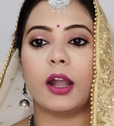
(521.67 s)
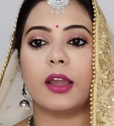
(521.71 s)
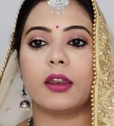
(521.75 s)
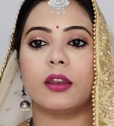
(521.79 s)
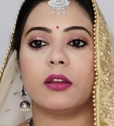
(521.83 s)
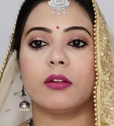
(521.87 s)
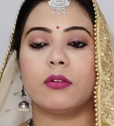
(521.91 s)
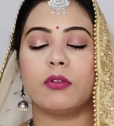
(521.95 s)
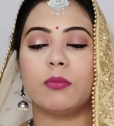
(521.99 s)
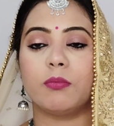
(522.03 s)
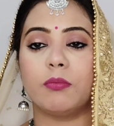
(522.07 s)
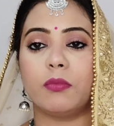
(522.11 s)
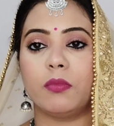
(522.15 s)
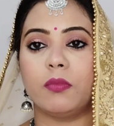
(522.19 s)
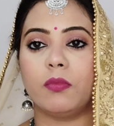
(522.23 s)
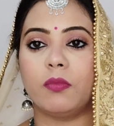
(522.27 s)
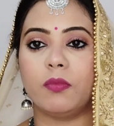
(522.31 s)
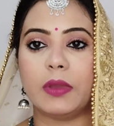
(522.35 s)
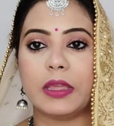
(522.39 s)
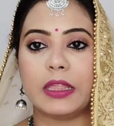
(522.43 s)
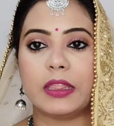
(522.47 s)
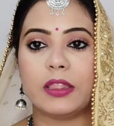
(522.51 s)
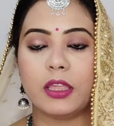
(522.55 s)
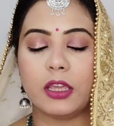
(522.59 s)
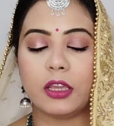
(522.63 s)
अगर
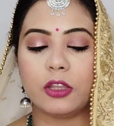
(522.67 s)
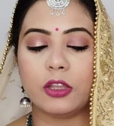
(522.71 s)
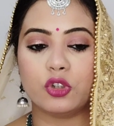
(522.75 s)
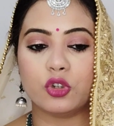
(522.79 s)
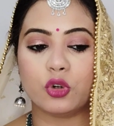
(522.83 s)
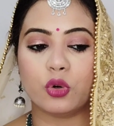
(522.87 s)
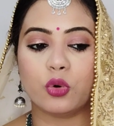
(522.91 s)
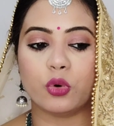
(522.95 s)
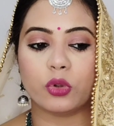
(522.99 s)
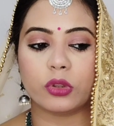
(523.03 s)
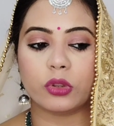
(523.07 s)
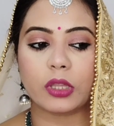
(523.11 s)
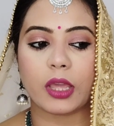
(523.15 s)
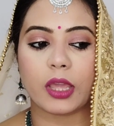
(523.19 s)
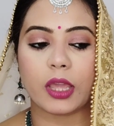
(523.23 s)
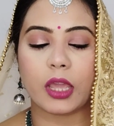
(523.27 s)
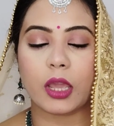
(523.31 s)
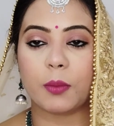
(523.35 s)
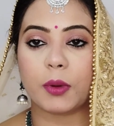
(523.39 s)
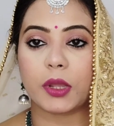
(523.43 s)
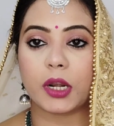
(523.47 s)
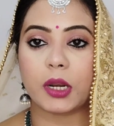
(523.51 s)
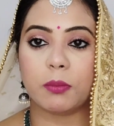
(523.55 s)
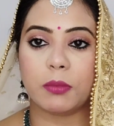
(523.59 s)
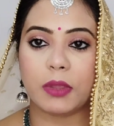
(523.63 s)
बेसिक जो होता
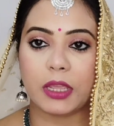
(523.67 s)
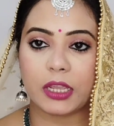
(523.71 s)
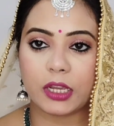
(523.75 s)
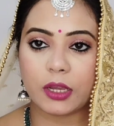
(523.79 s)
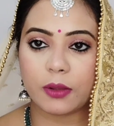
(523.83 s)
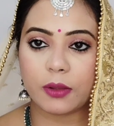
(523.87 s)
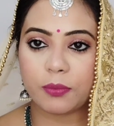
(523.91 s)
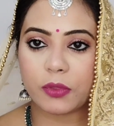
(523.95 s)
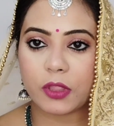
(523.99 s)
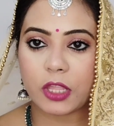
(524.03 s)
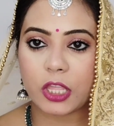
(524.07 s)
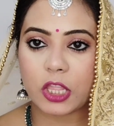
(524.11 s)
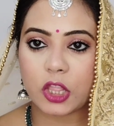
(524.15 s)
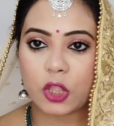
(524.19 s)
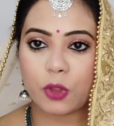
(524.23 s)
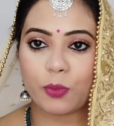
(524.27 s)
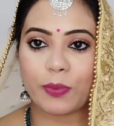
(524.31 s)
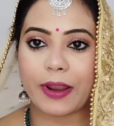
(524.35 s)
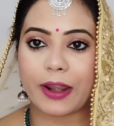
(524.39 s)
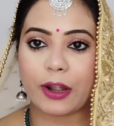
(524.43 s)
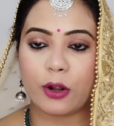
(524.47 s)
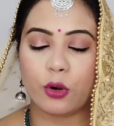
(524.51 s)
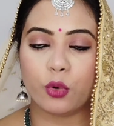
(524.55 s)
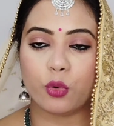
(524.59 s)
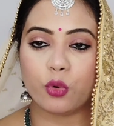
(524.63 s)
है हमारा मेकअप से
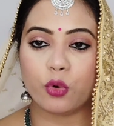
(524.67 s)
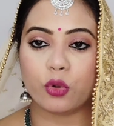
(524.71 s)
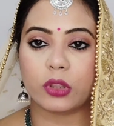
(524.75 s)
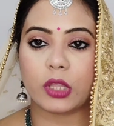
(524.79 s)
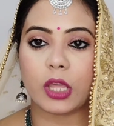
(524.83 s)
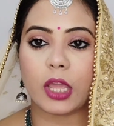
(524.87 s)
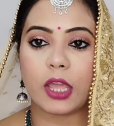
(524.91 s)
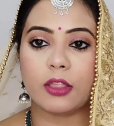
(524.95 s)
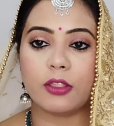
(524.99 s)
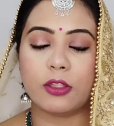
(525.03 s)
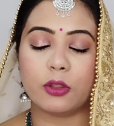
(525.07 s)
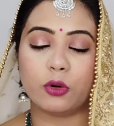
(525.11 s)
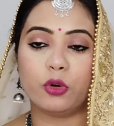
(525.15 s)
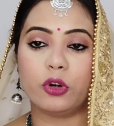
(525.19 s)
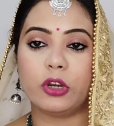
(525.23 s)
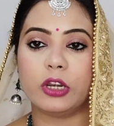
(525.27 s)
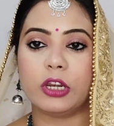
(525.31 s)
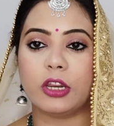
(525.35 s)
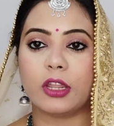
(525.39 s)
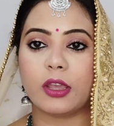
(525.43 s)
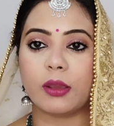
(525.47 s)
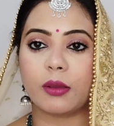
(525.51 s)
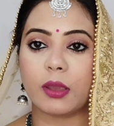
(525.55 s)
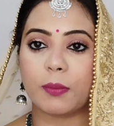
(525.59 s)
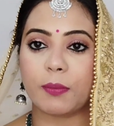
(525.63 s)
इंस्पायर्ड लुक होता है
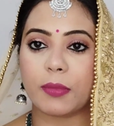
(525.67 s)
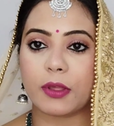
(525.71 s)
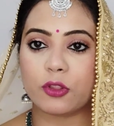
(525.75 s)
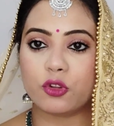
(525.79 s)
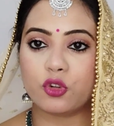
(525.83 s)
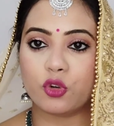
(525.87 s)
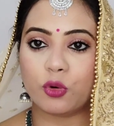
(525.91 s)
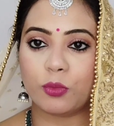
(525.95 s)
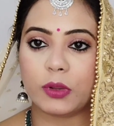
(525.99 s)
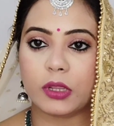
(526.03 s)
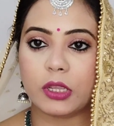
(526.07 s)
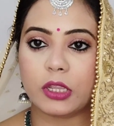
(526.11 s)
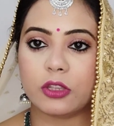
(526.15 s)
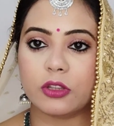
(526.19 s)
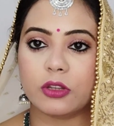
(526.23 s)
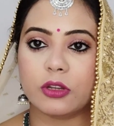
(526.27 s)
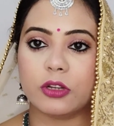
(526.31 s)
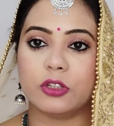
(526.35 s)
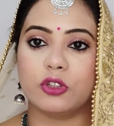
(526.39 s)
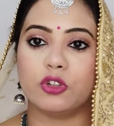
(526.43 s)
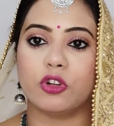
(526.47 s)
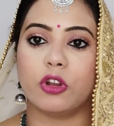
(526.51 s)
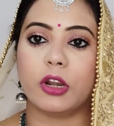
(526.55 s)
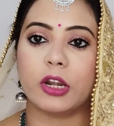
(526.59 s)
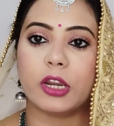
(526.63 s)
ज़रूरी नहीं है कि पास जो भी
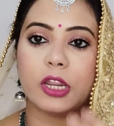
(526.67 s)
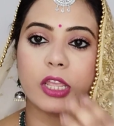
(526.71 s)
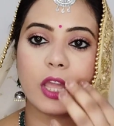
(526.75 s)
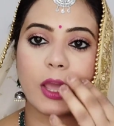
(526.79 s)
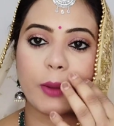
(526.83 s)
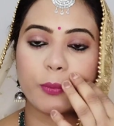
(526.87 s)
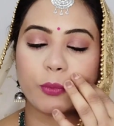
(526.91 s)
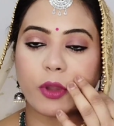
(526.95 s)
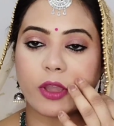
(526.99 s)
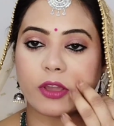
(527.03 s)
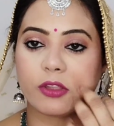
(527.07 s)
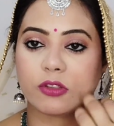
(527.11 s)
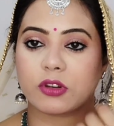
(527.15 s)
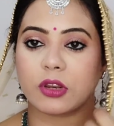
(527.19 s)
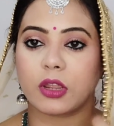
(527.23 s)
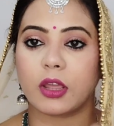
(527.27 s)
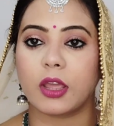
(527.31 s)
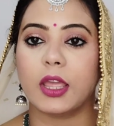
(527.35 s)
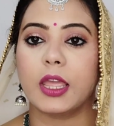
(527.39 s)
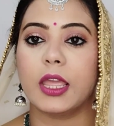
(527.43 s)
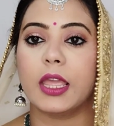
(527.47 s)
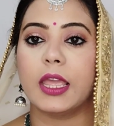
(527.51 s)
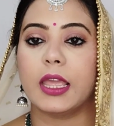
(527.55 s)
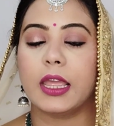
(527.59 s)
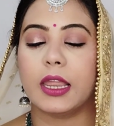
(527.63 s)
ज्वेलरी आपको
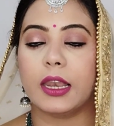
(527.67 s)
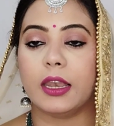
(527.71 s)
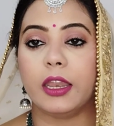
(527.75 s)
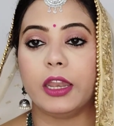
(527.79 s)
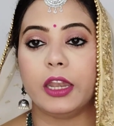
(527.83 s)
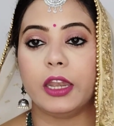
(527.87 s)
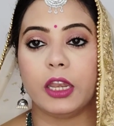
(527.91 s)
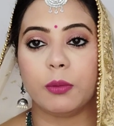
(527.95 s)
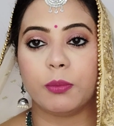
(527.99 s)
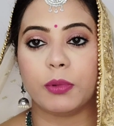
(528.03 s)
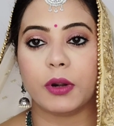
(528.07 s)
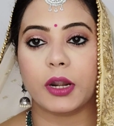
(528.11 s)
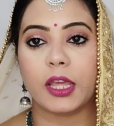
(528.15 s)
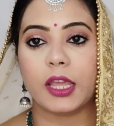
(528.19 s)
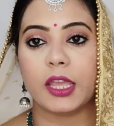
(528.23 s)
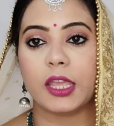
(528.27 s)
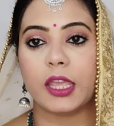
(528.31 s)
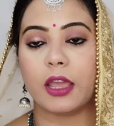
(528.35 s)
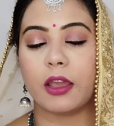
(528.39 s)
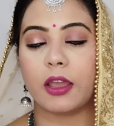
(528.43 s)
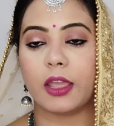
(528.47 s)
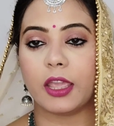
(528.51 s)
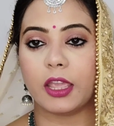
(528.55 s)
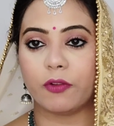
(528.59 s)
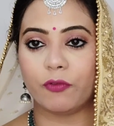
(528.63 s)
एक्स्ट्रा लेनी
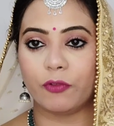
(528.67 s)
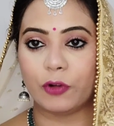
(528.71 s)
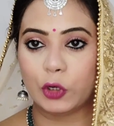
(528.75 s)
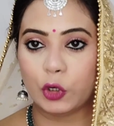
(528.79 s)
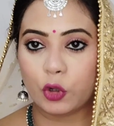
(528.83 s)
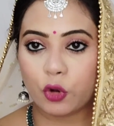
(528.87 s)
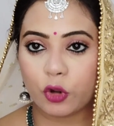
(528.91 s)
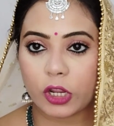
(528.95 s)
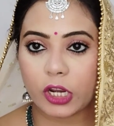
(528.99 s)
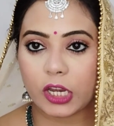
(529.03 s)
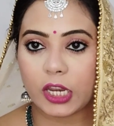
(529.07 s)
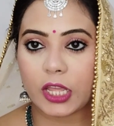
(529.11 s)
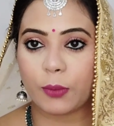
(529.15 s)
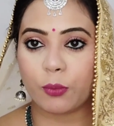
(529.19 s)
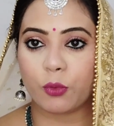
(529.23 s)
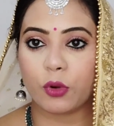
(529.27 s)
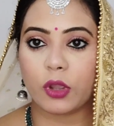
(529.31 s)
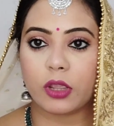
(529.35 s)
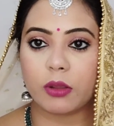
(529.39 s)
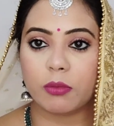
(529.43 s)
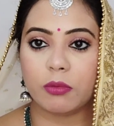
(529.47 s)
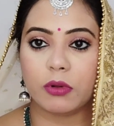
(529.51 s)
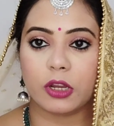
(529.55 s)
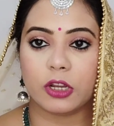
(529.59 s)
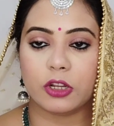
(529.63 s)
पड़े या एक वीडियो के लिए
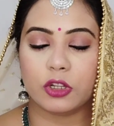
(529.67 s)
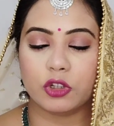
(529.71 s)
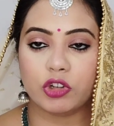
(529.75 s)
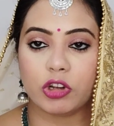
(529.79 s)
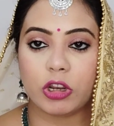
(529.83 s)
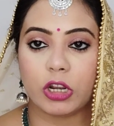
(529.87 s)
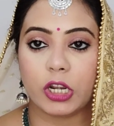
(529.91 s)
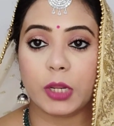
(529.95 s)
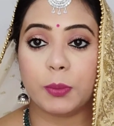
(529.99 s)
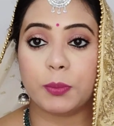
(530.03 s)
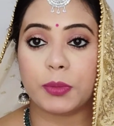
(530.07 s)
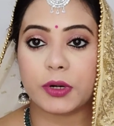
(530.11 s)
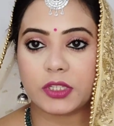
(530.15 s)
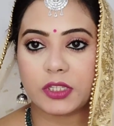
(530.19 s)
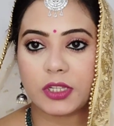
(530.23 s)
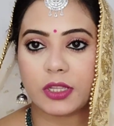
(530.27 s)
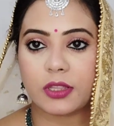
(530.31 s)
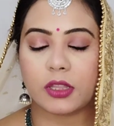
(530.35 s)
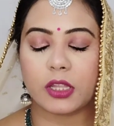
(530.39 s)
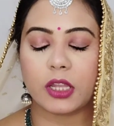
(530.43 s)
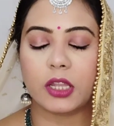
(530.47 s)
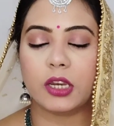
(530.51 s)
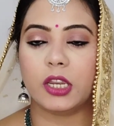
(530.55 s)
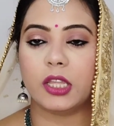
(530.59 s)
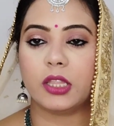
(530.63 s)
आपको एक ज्वेलरी
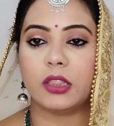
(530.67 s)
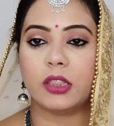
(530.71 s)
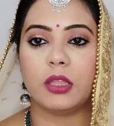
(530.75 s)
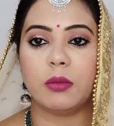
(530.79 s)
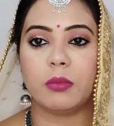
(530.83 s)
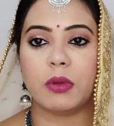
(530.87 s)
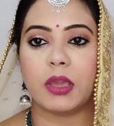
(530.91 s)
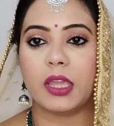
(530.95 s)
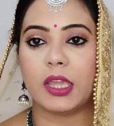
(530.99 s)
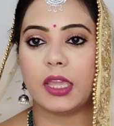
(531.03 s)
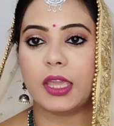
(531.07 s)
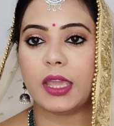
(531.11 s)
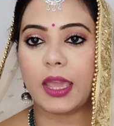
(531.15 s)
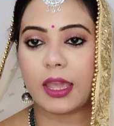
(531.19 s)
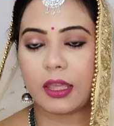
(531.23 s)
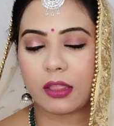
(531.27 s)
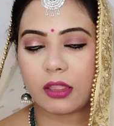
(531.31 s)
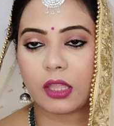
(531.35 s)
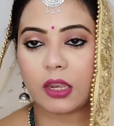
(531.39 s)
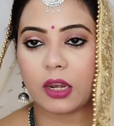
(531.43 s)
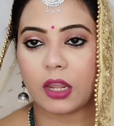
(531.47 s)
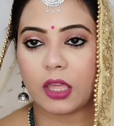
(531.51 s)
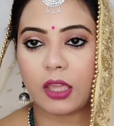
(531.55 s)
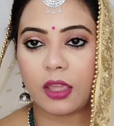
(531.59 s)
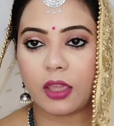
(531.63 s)
परचेज करनी इतनी महंगी
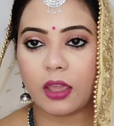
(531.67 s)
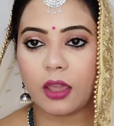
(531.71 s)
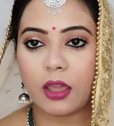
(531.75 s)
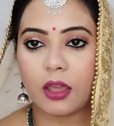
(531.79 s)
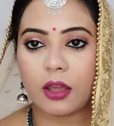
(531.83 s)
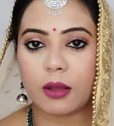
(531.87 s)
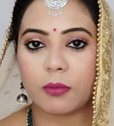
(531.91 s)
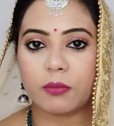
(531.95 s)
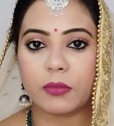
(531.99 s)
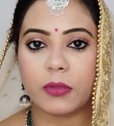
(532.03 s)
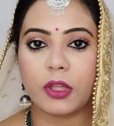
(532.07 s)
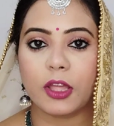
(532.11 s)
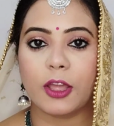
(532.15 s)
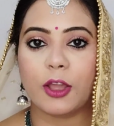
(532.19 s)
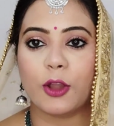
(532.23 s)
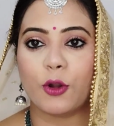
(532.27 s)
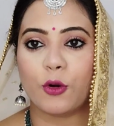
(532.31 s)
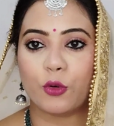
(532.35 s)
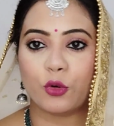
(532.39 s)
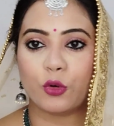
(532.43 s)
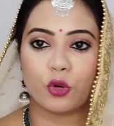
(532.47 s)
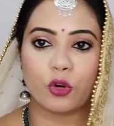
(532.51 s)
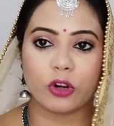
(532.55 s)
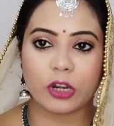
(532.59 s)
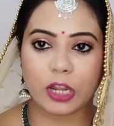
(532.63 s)
ऐसा नहीं है हम
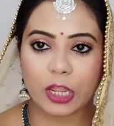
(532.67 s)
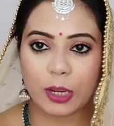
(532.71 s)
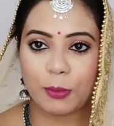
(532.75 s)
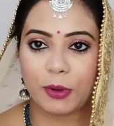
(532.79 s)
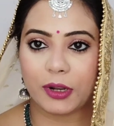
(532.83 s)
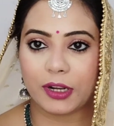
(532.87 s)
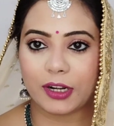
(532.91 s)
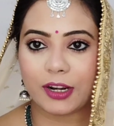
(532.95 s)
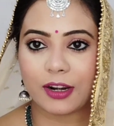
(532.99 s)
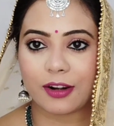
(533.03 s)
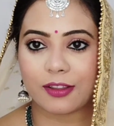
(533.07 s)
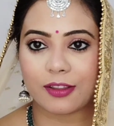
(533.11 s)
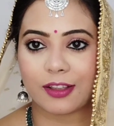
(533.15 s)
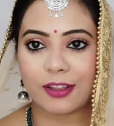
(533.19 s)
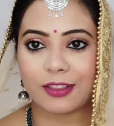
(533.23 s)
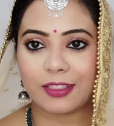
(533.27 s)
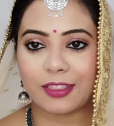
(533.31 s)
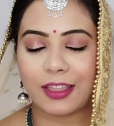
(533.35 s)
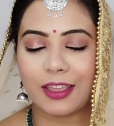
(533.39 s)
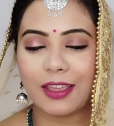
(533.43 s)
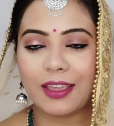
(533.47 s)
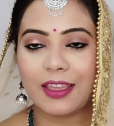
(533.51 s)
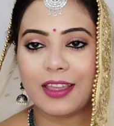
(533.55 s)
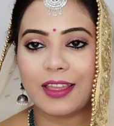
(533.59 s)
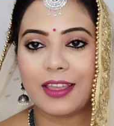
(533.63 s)
उनको नहीं वेट कर
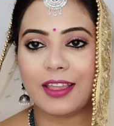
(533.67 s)
सकते